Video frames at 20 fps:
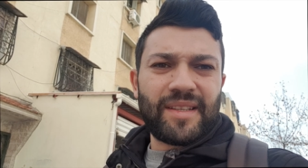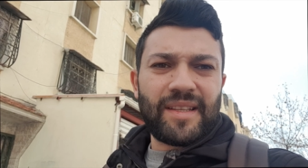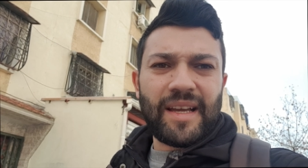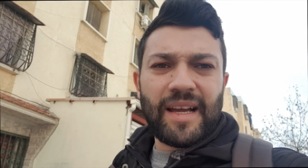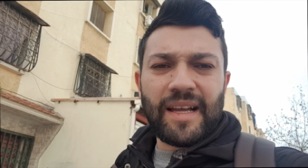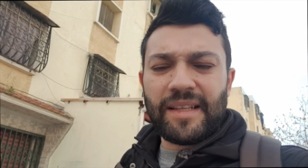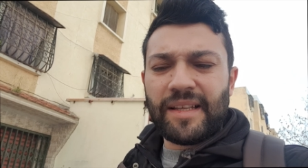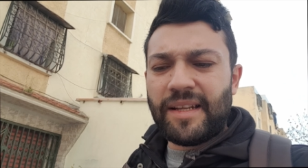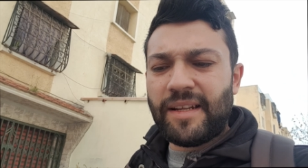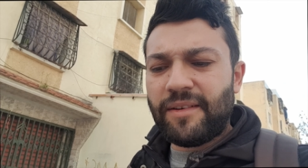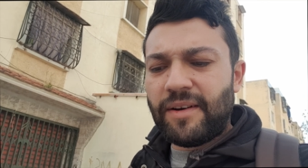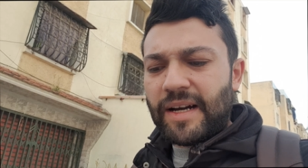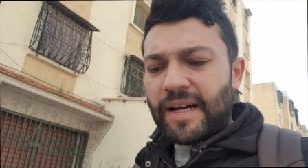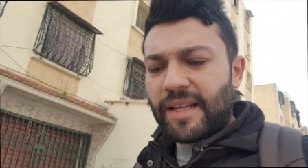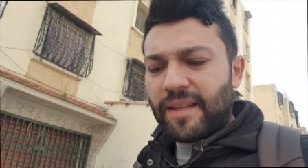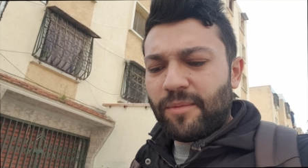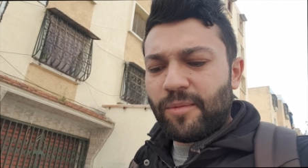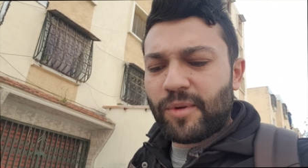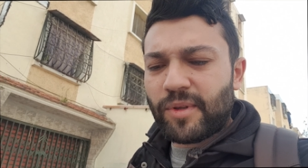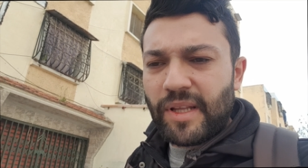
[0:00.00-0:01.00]
tatili
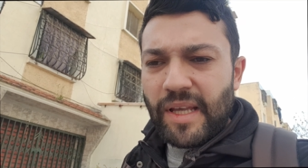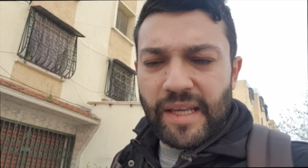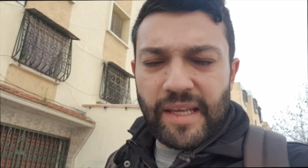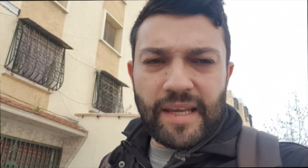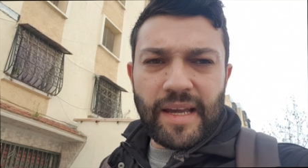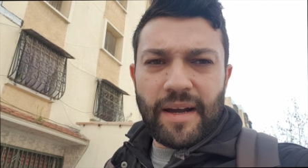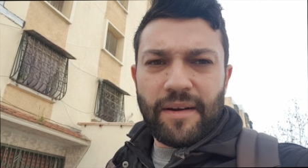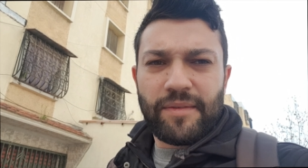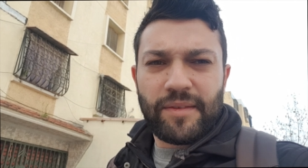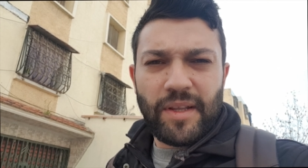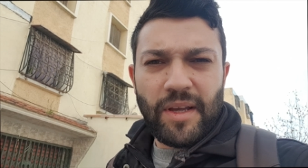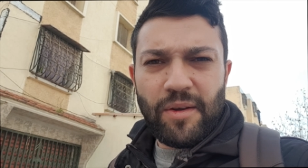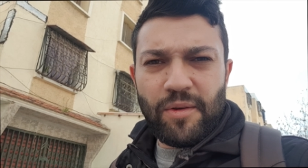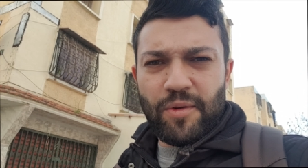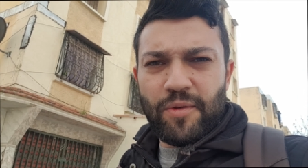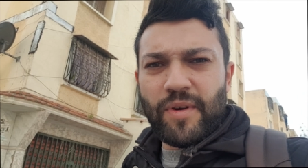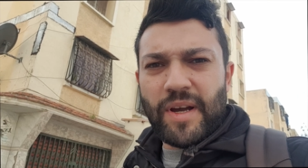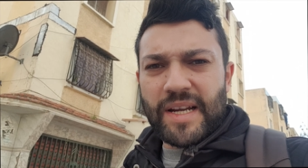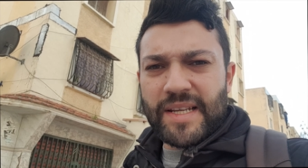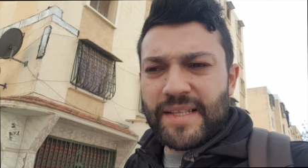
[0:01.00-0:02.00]
vardı burada iki hafta
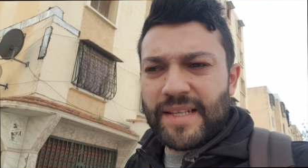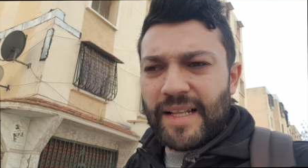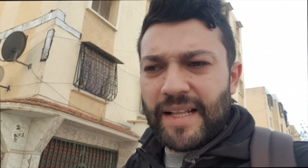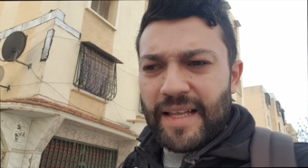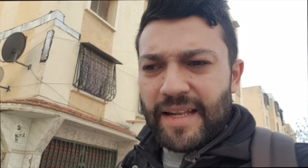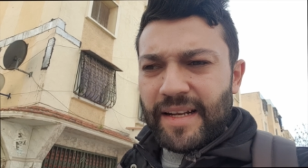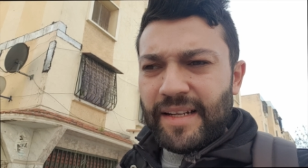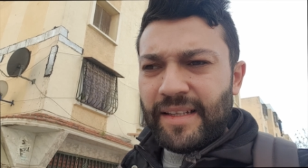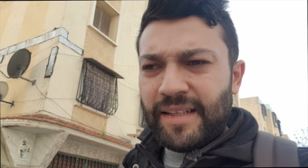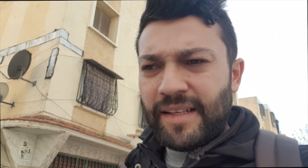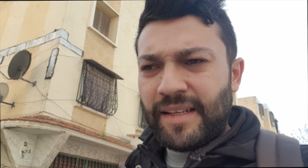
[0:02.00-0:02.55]
üniversitelerin.